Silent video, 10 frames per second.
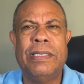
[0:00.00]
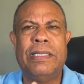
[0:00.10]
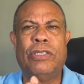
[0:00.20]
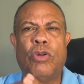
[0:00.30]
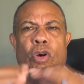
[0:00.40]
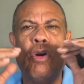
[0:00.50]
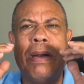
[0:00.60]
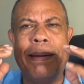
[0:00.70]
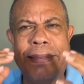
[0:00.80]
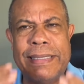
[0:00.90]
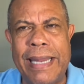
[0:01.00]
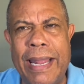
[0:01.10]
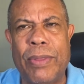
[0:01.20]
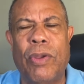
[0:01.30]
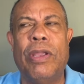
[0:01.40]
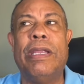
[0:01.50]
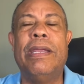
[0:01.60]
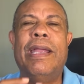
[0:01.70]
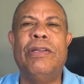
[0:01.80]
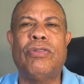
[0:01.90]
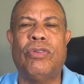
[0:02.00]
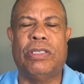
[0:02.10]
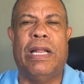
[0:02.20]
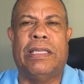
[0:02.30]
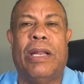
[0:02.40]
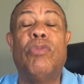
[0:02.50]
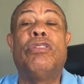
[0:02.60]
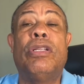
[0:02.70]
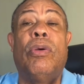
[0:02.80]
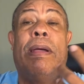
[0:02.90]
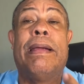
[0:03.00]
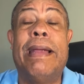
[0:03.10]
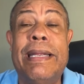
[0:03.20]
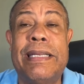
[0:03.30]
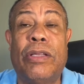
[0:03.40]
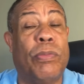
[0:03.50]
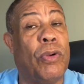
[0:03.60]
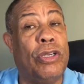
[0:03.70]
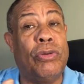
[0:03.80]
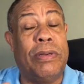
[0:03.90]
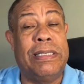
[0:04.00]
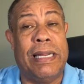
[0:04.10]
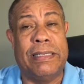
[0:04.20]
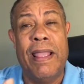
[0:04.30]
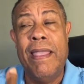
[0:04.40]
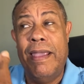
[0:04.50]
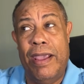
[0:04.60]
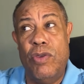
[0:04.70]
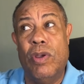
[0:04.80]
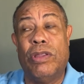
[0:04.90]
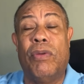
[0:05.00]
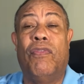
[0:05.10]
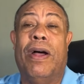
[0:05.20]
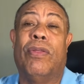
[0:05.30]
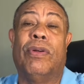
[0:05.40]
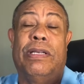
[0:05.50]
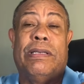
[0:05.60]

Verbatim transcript: y son organizados y eso se ha traducido en éxito. Por eso quizás ellos han triunfado